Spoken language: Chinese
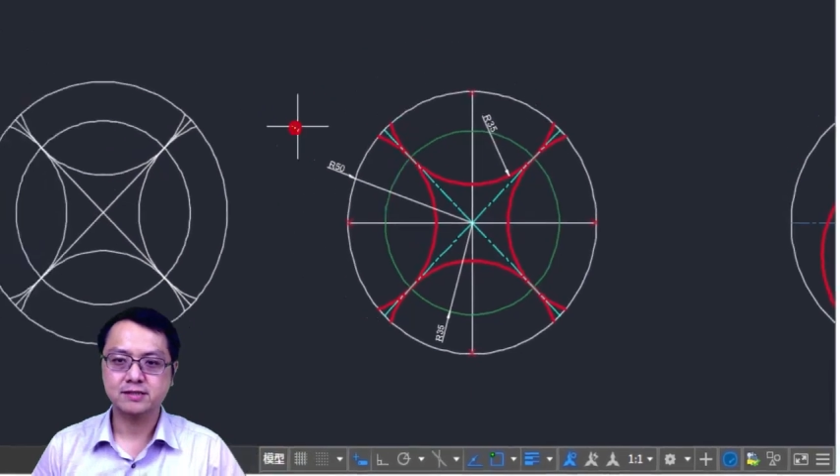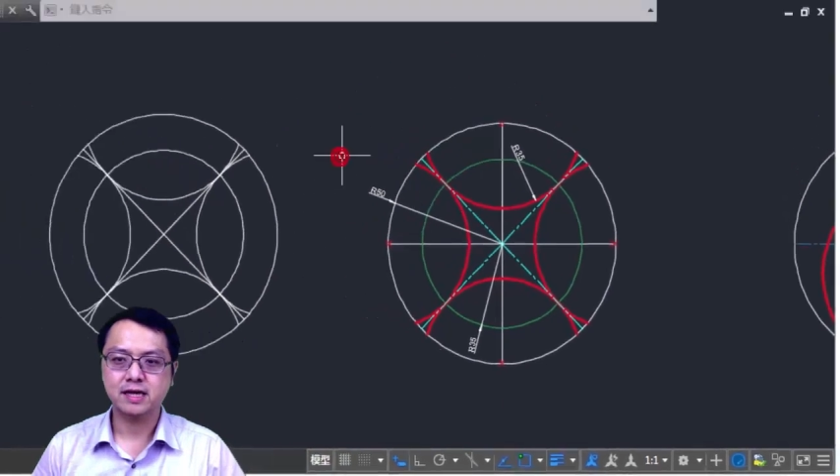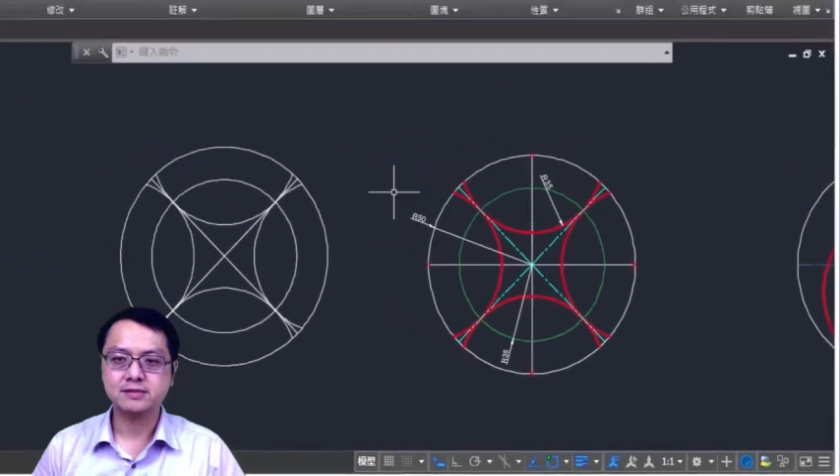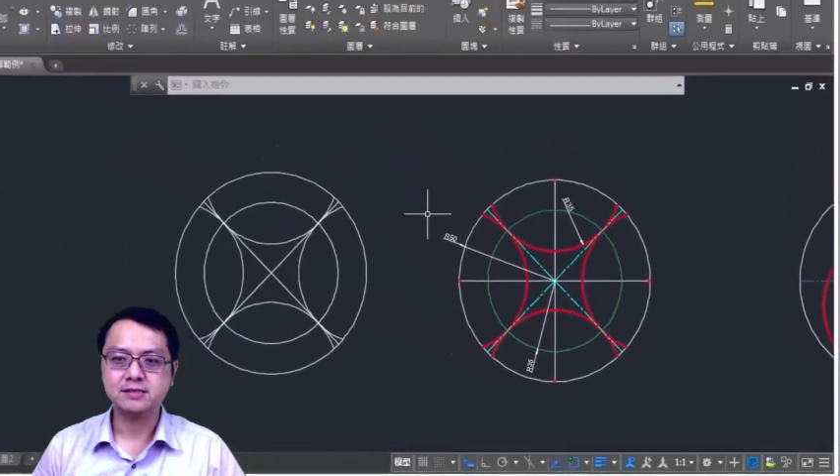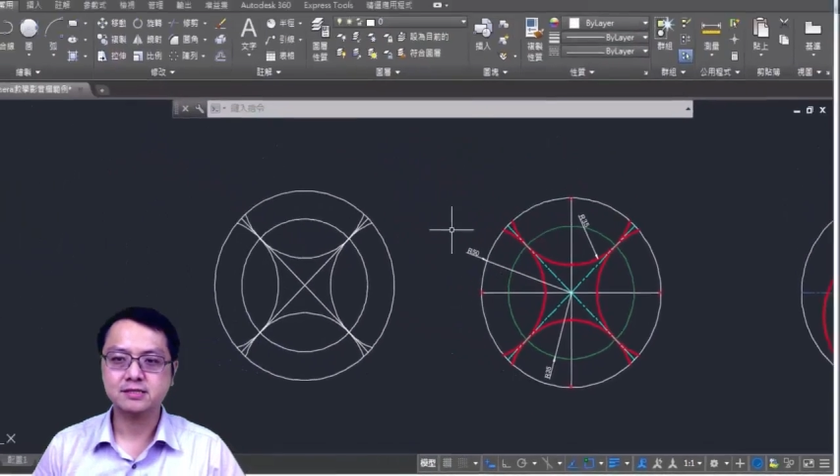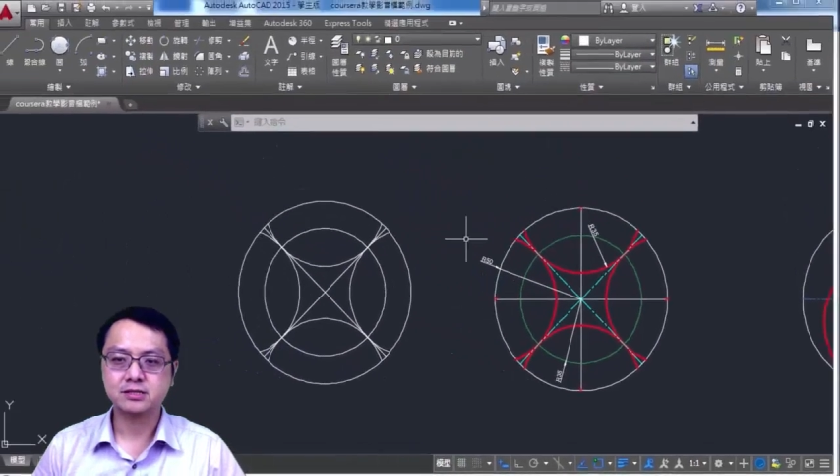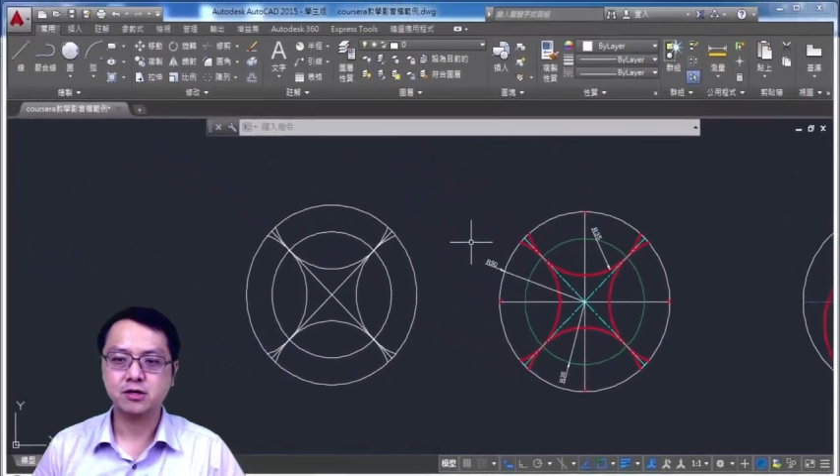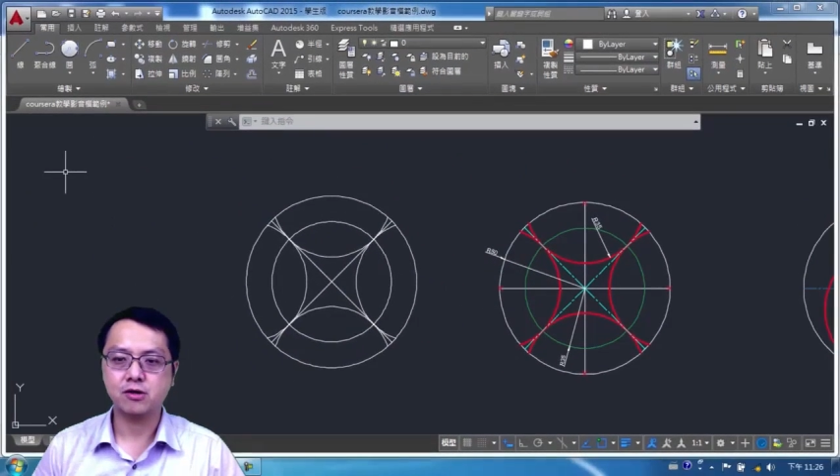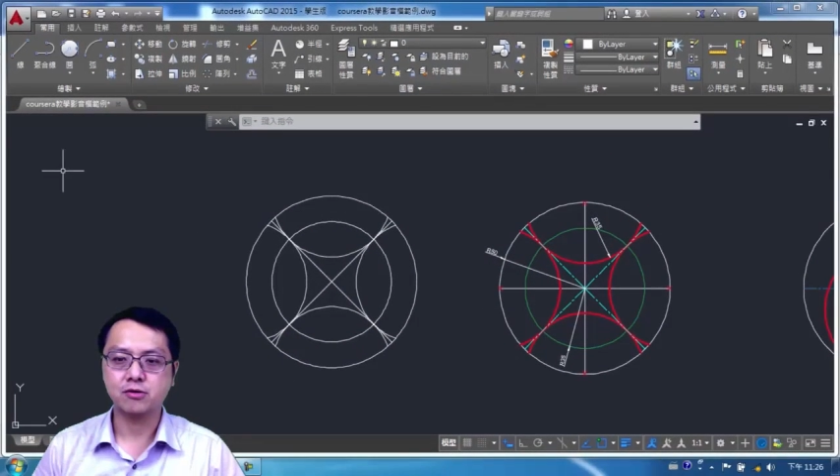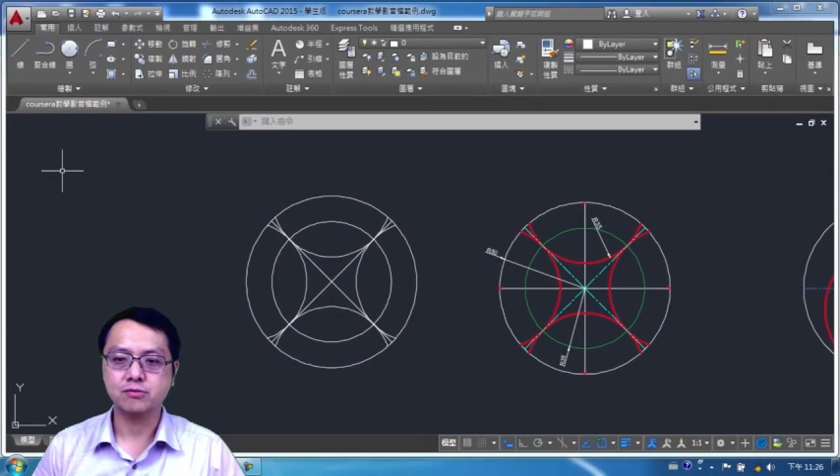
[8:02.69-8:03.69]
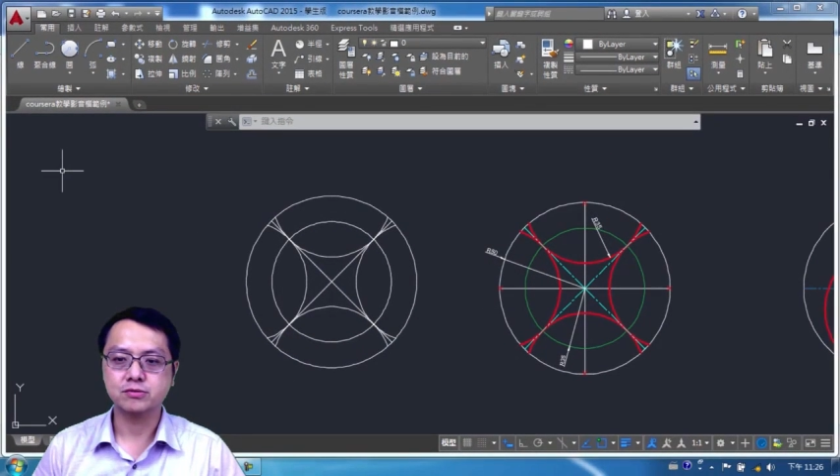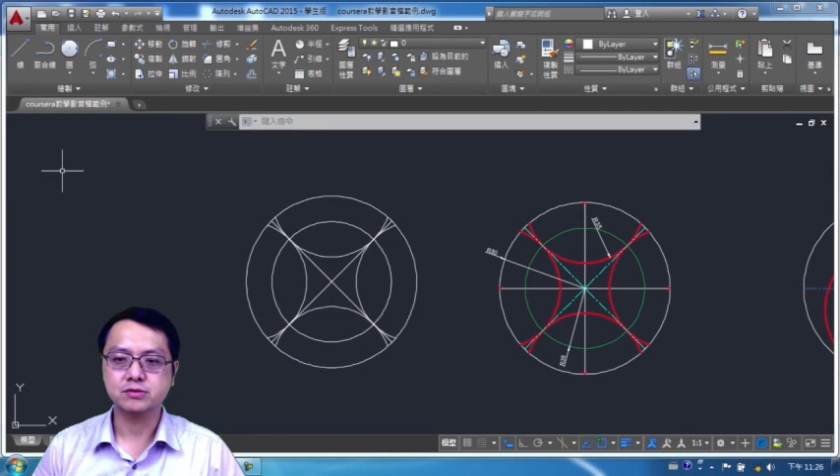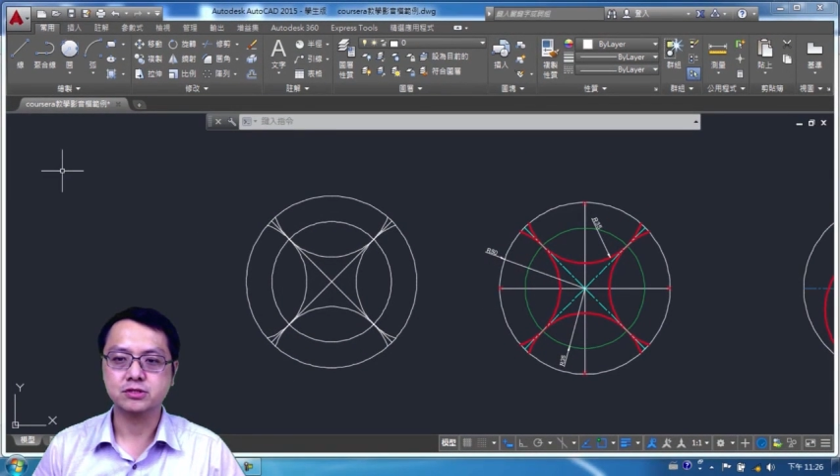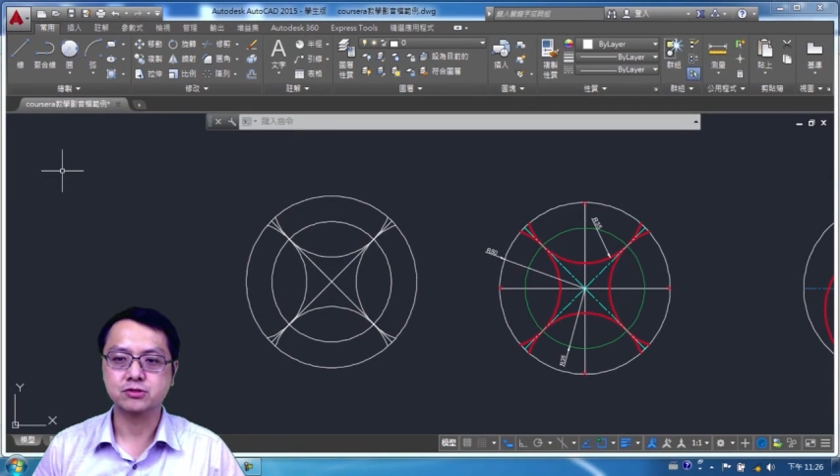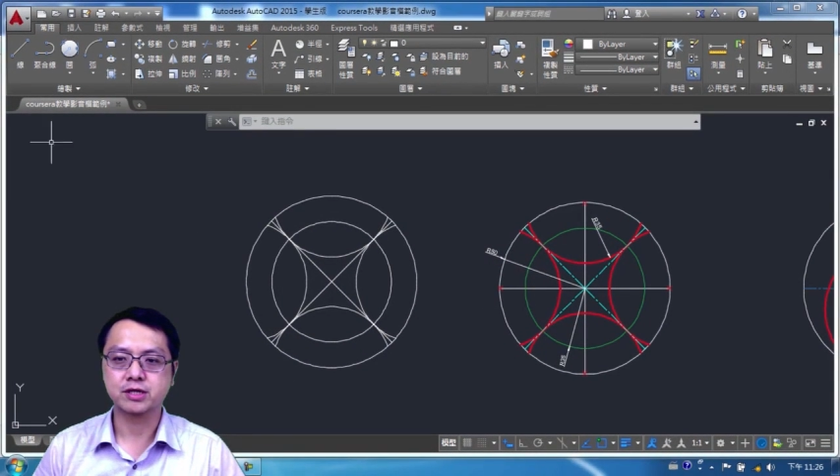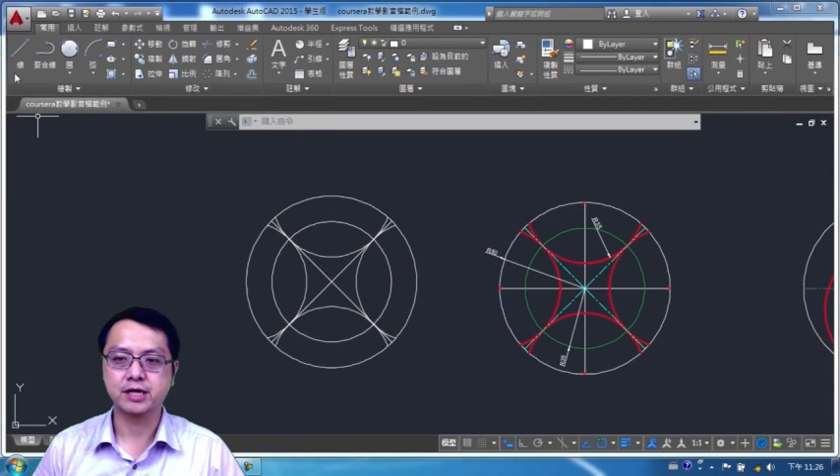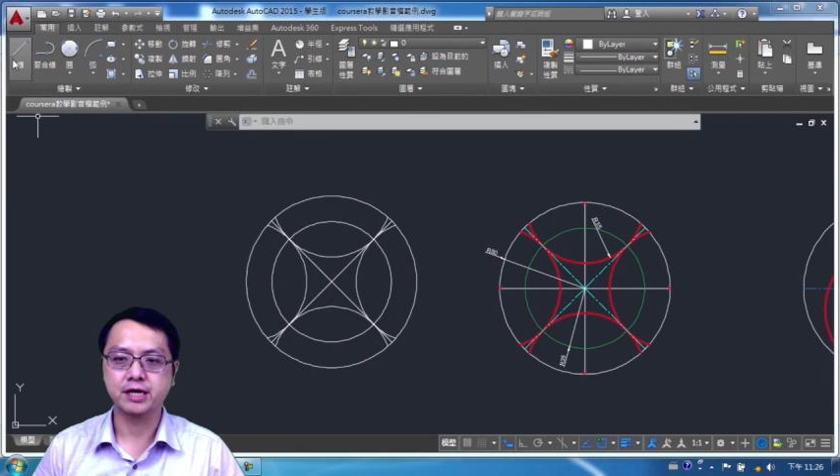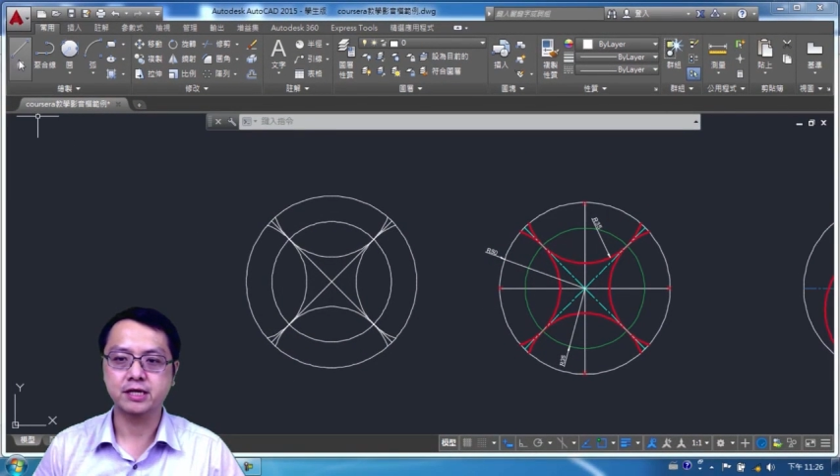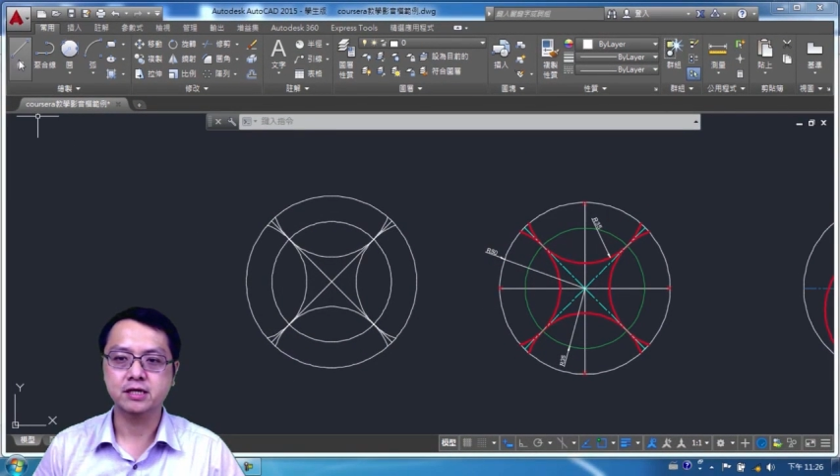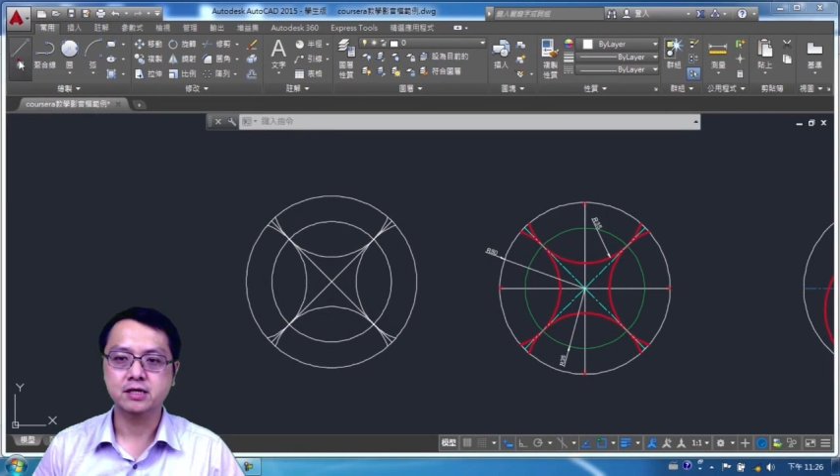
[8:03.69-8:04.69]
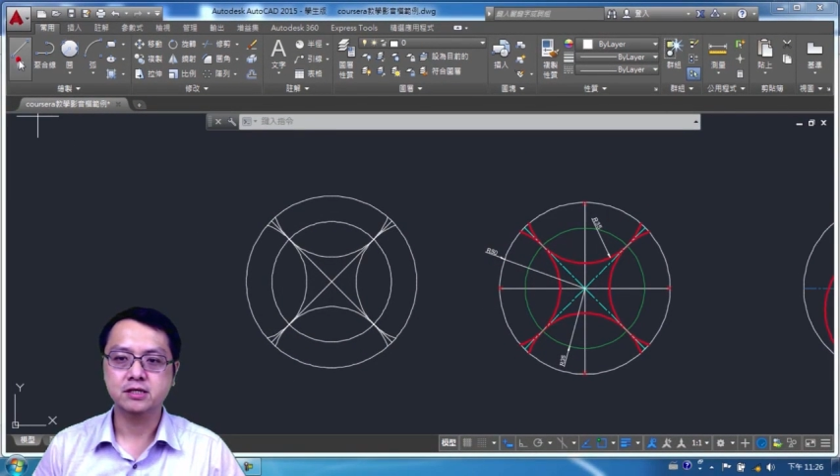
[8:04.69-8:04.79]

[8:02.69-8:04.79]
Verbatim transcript: 那这时候你就可以